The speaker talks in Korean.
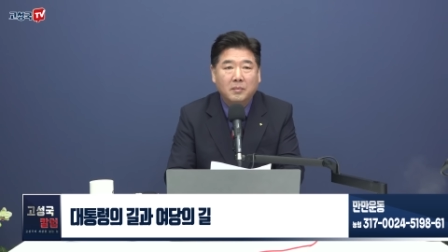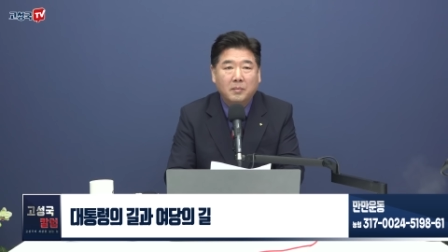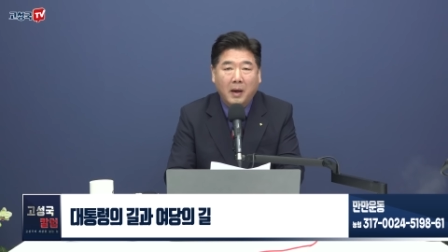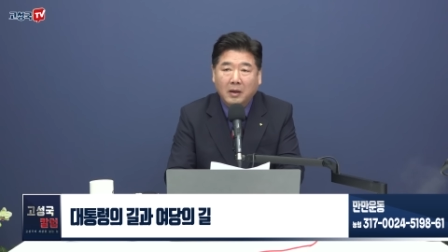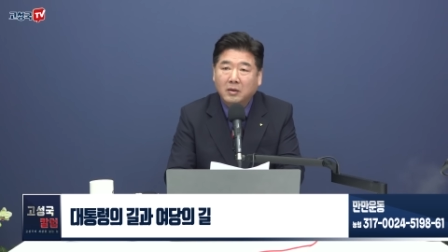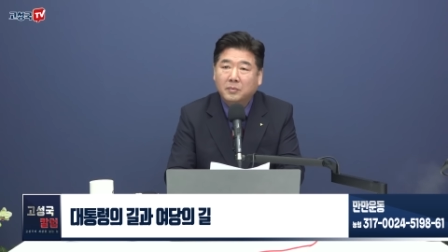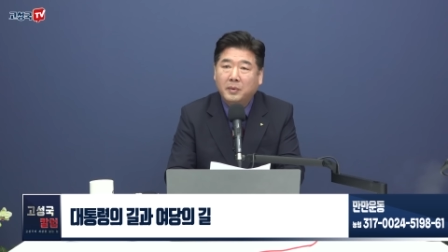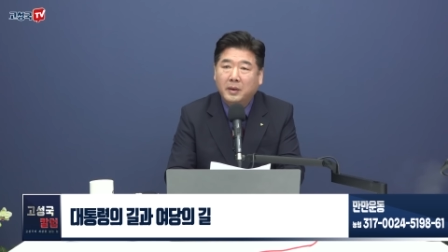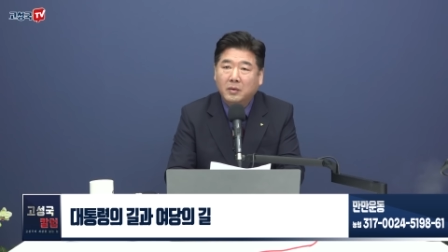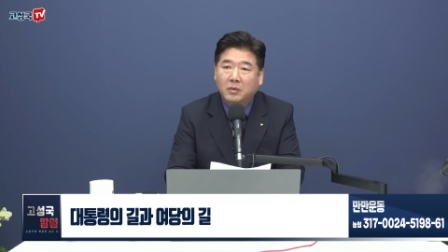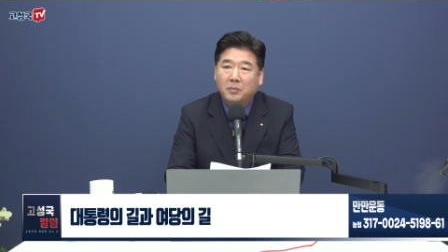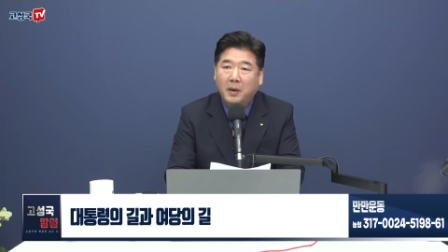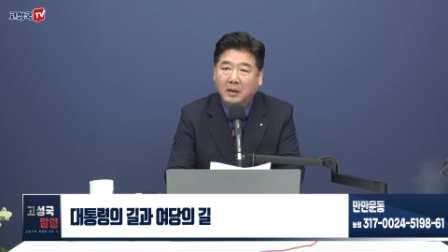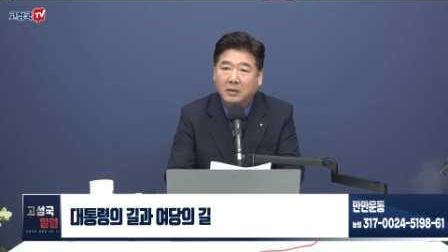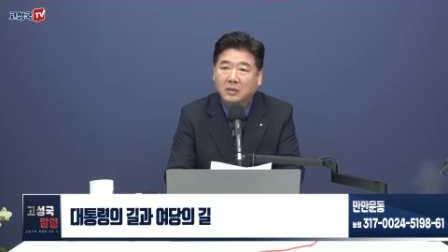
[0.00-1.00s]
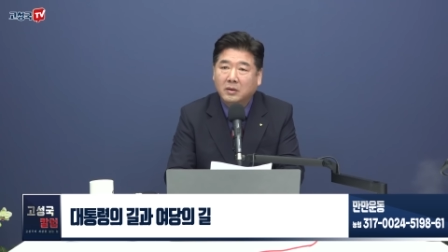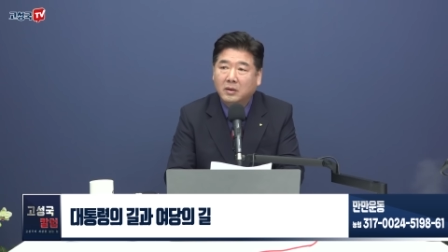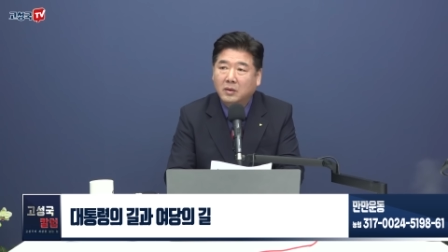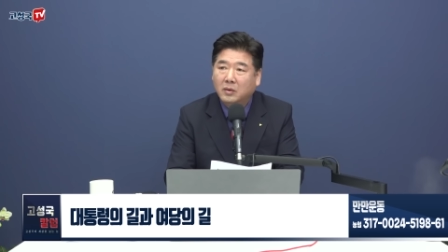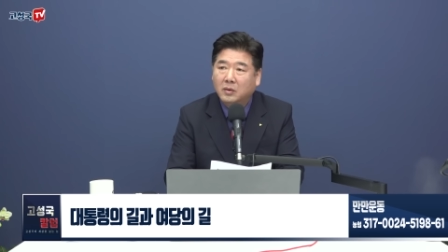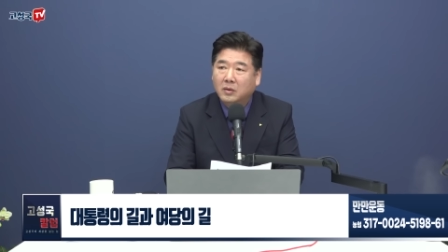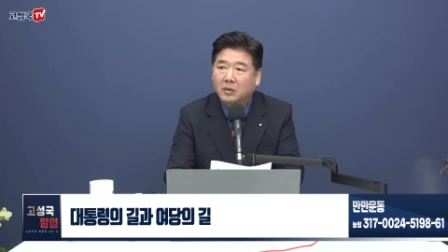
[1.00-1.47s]
발을 빼고 바른
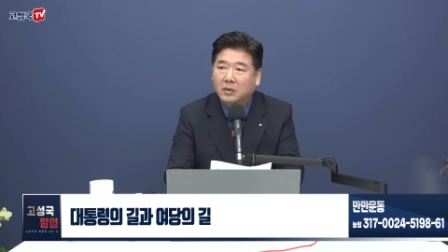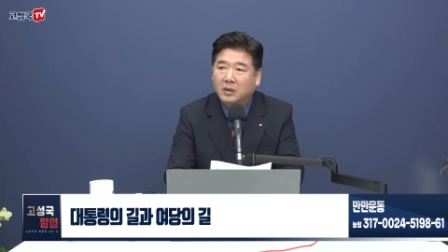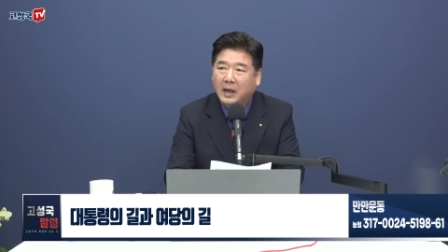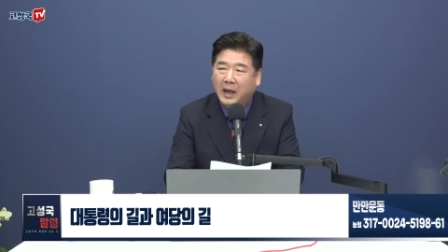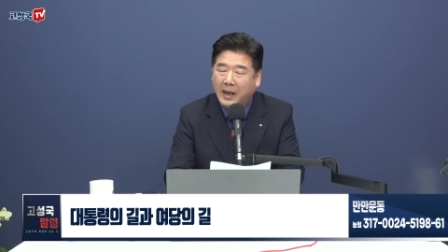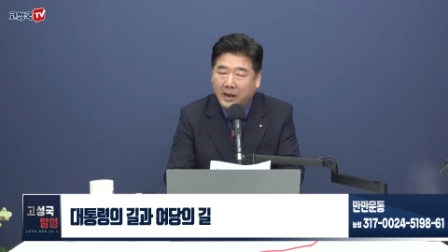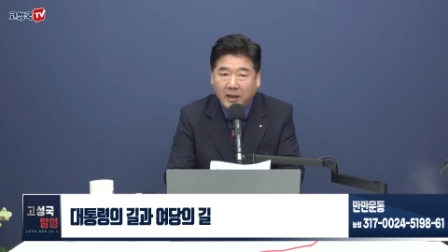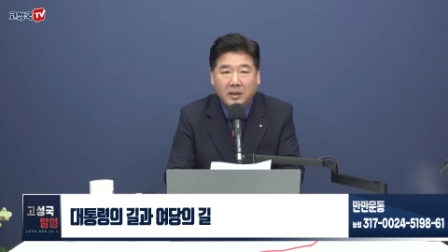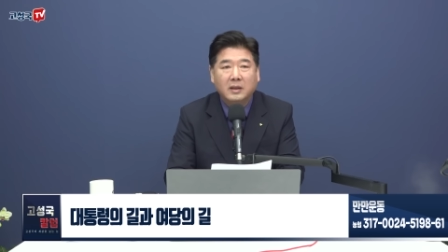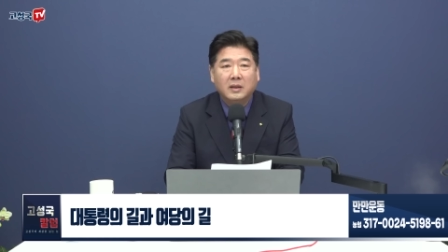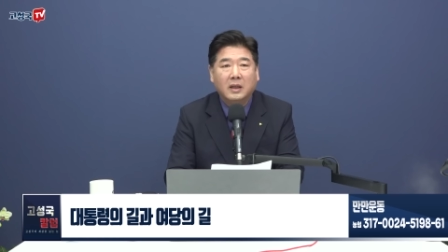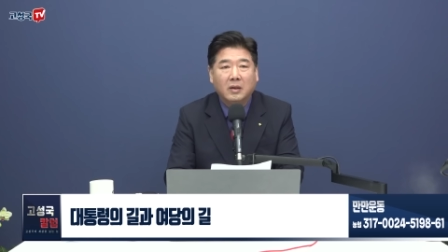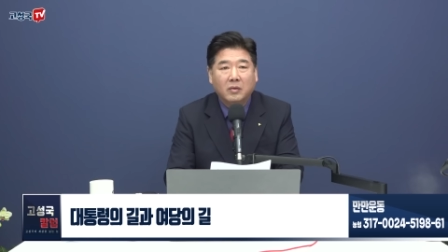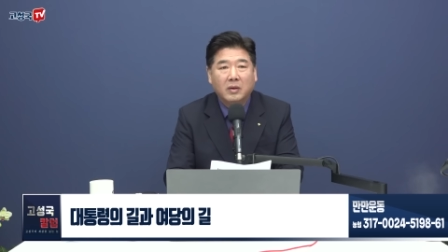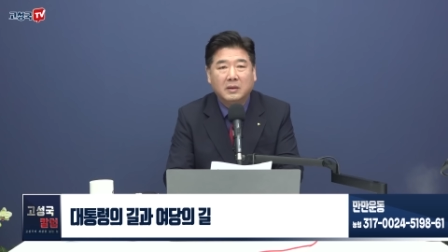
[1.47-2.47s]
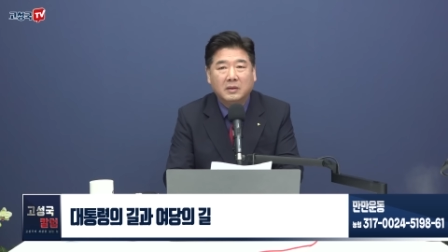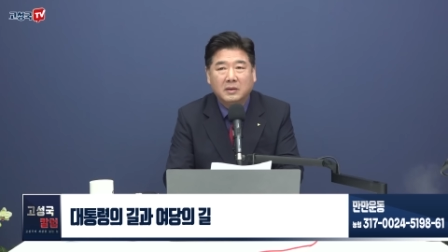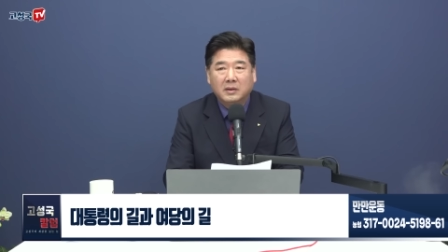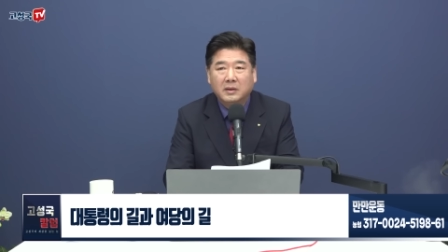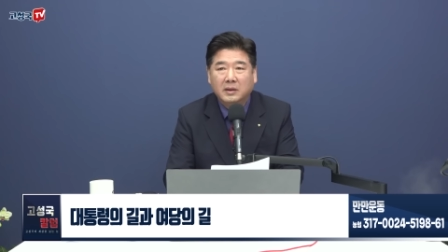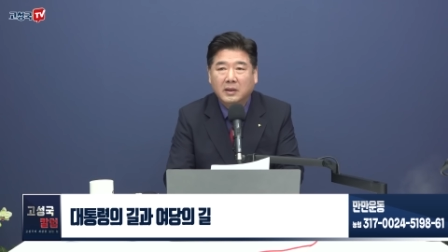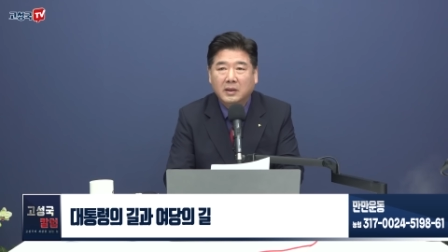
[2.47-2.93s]
길로 가야 된다고
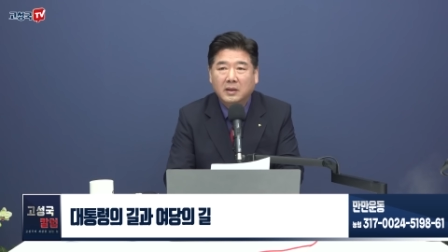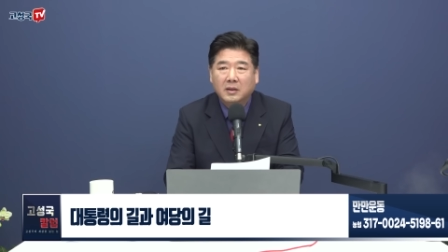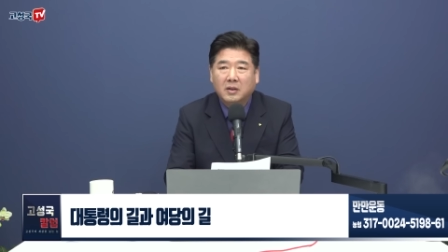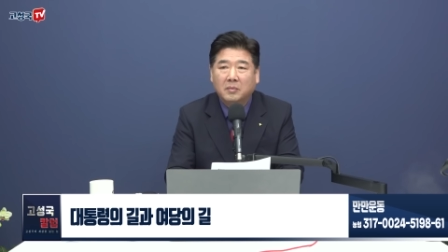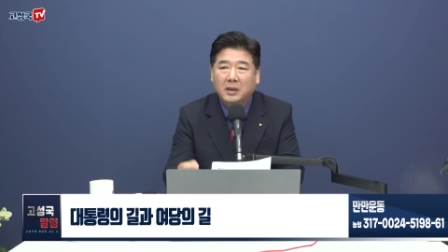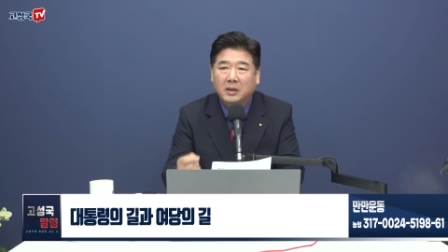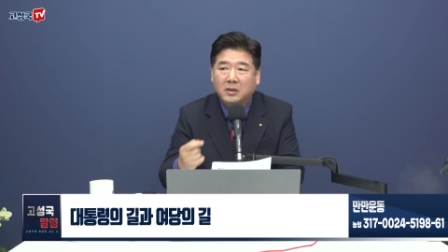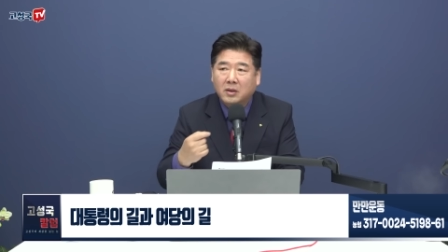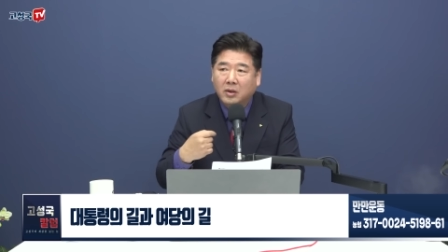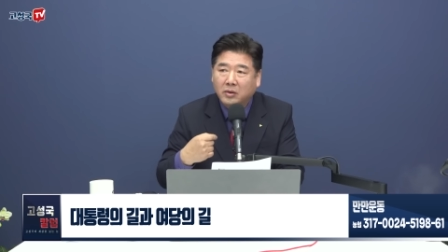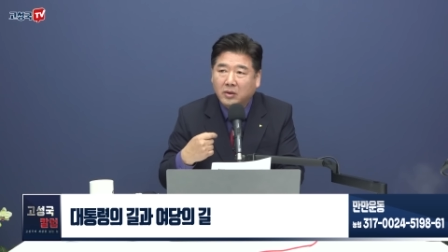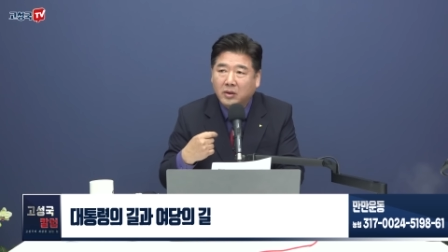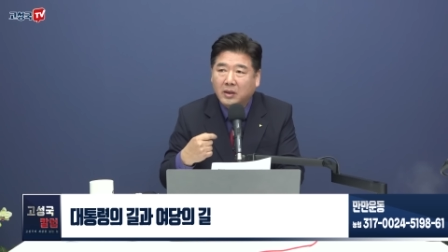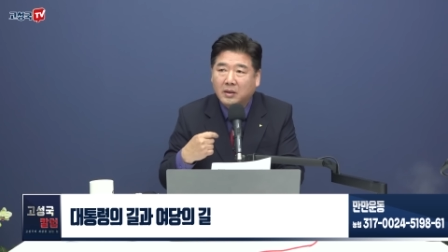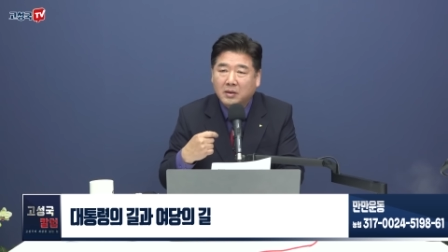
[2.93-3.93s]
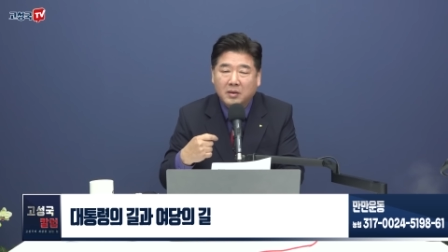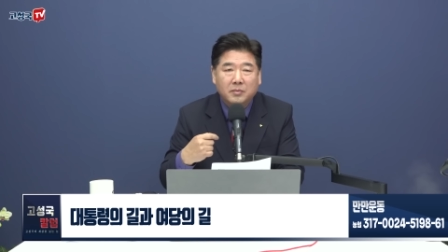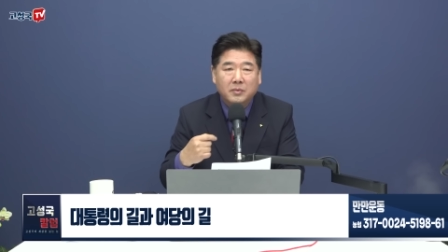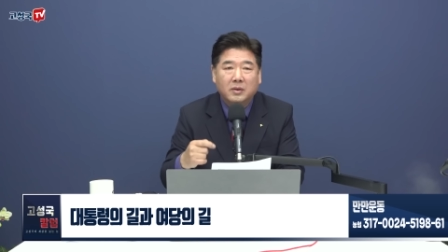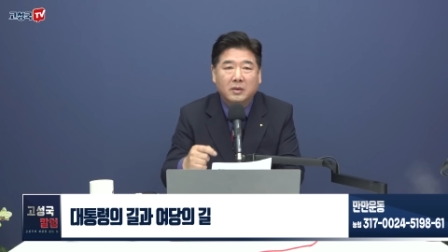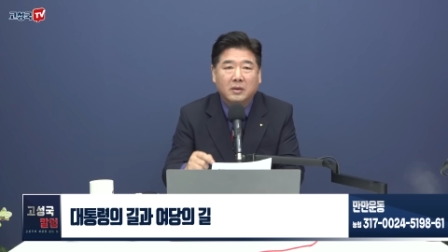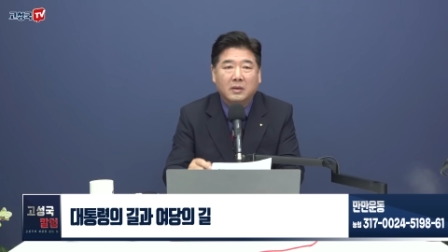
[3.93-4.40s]
하는 정말 처절한
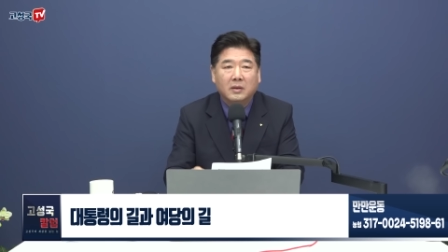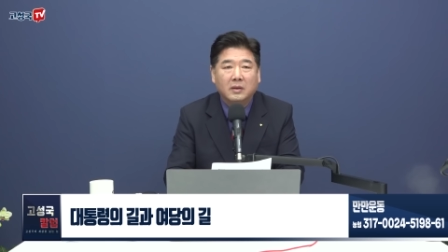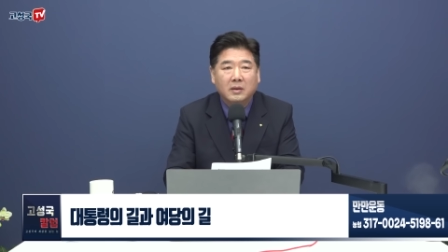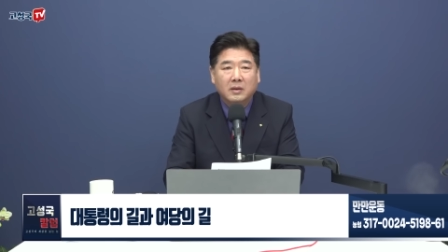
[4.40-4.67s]
심정으로